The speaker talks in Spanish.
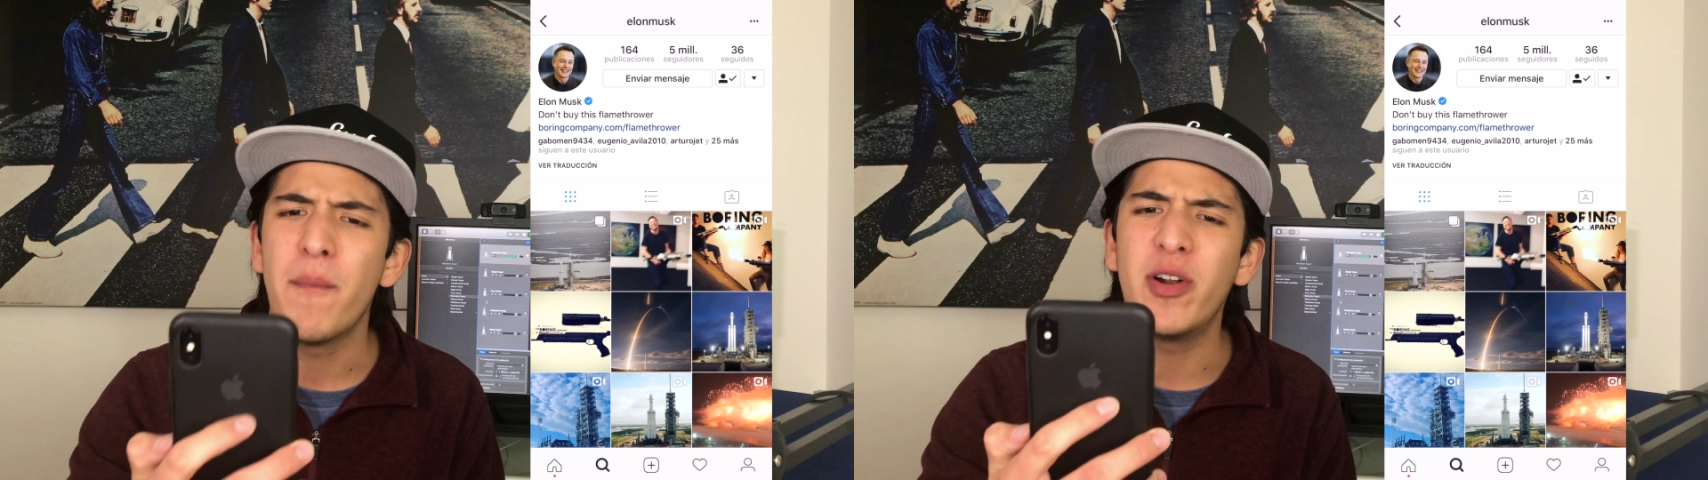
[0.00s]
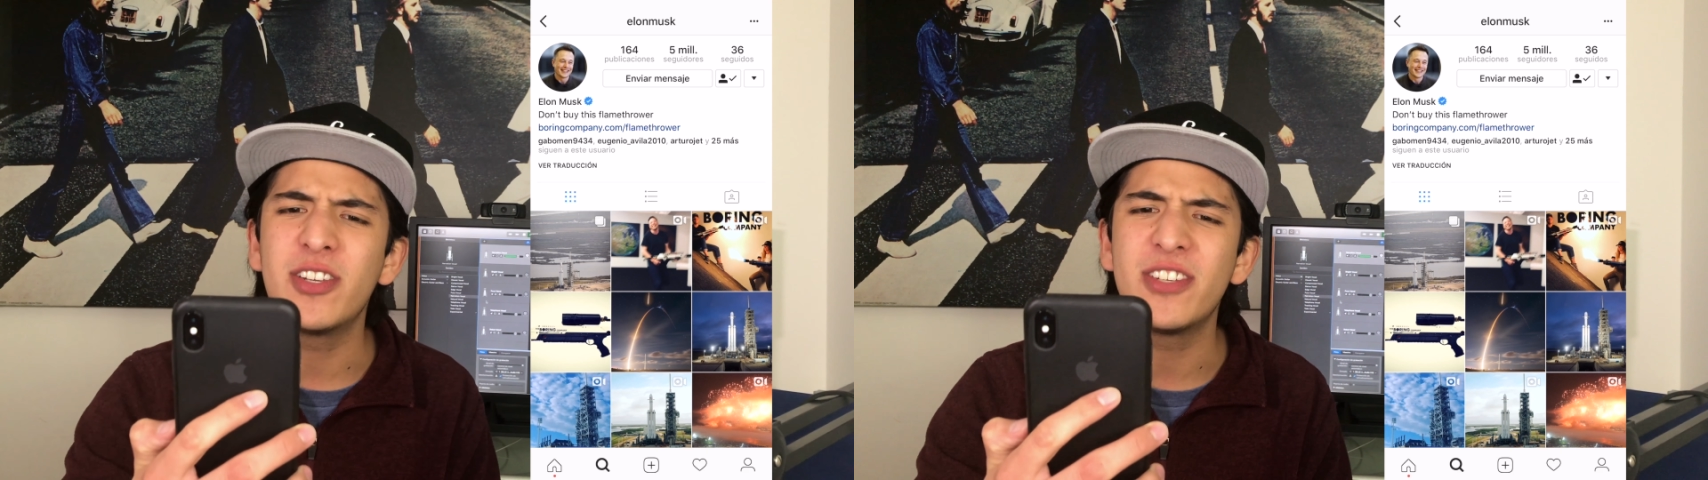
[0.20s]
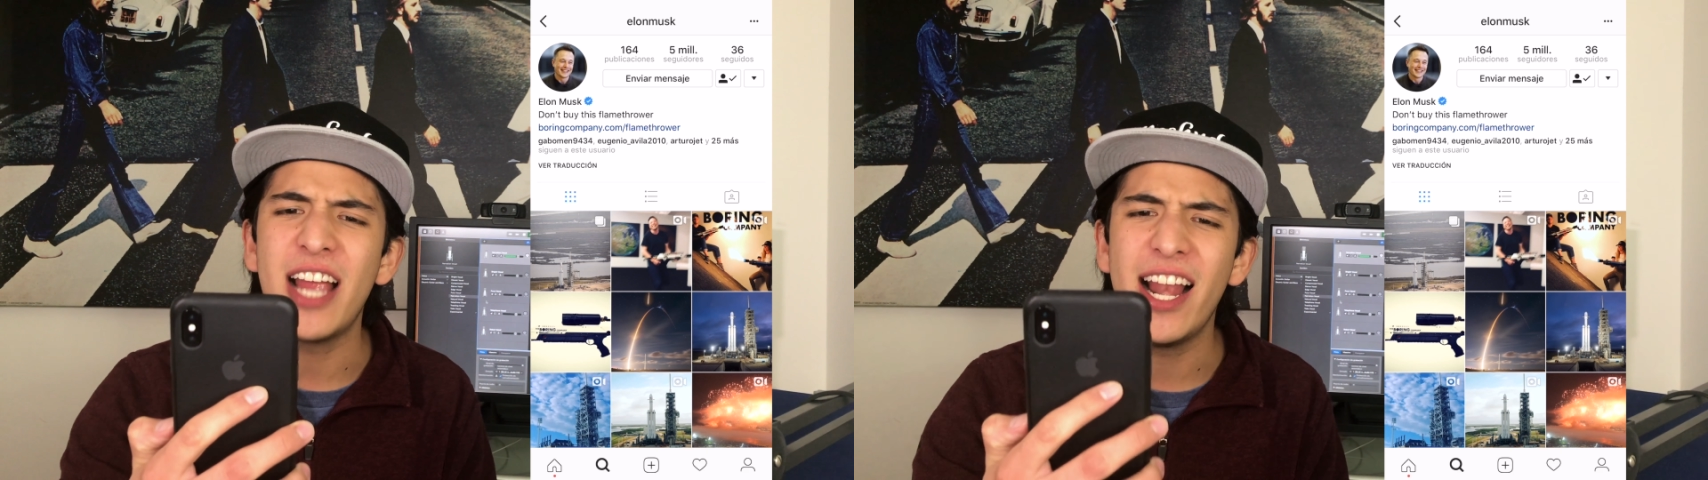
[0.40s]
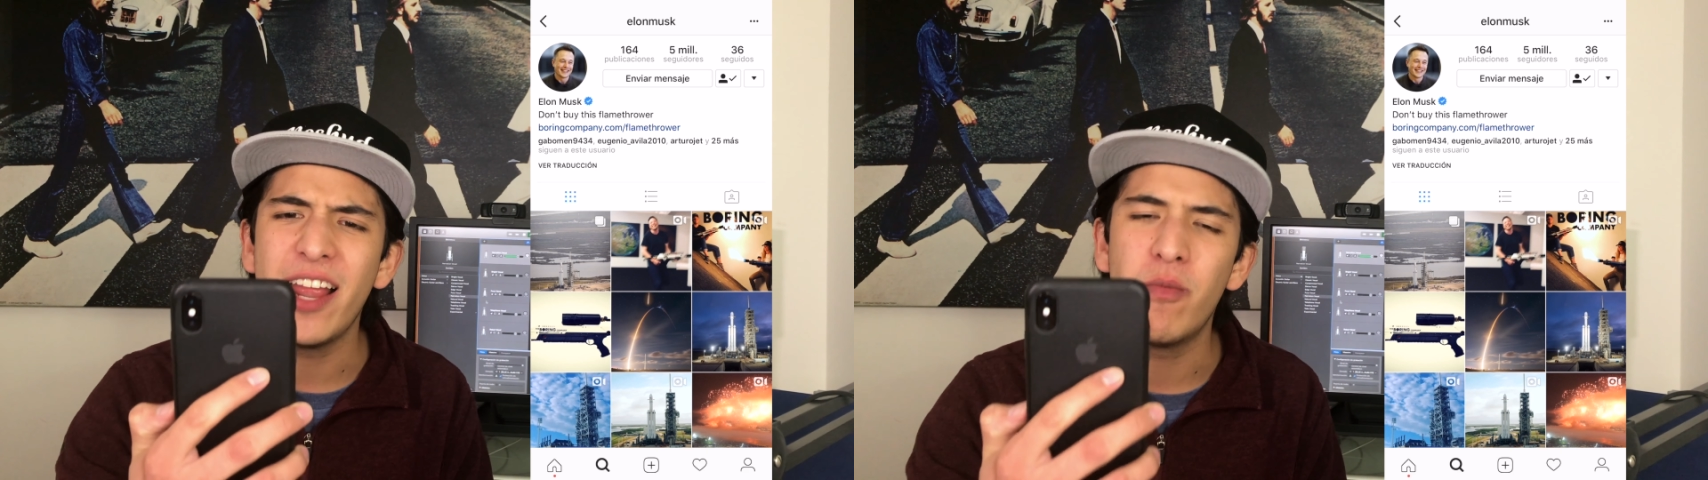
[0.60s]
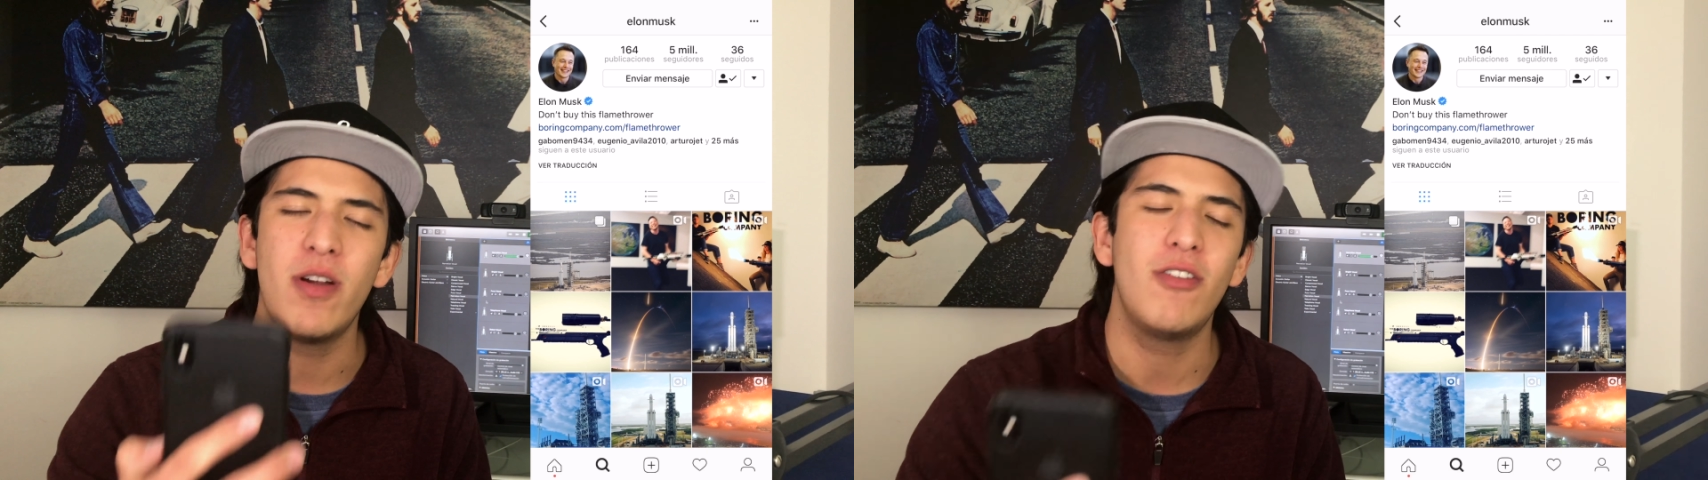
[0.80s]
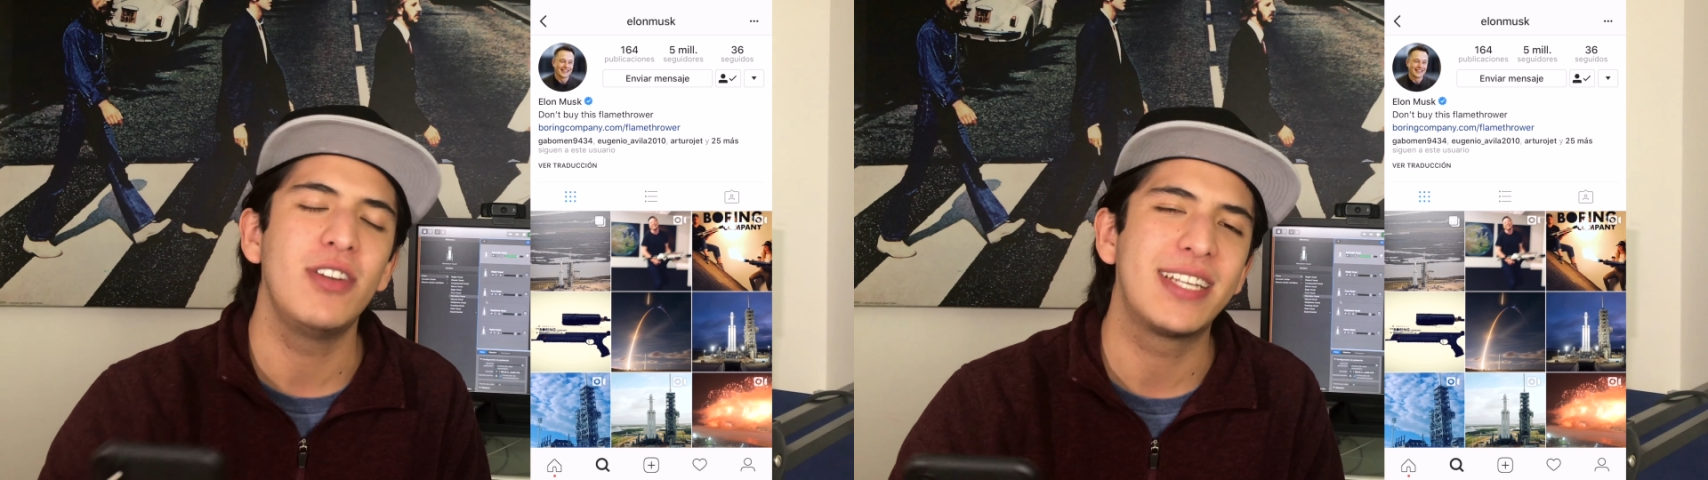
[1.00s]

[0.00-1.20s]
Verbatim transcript: Por eso sale, bueno,